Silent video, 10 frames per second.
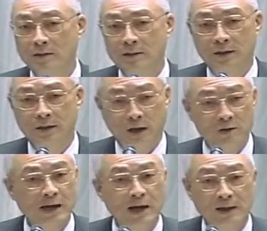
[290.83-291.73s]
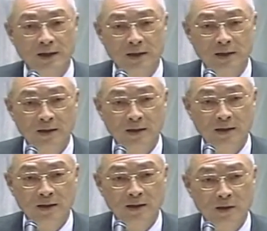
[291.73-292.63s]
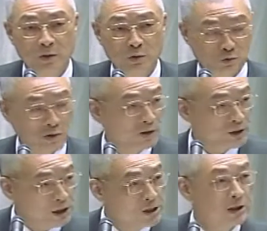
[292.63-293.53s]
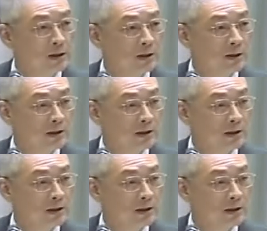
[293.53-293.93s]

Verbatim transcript: 这个调整案的主要精神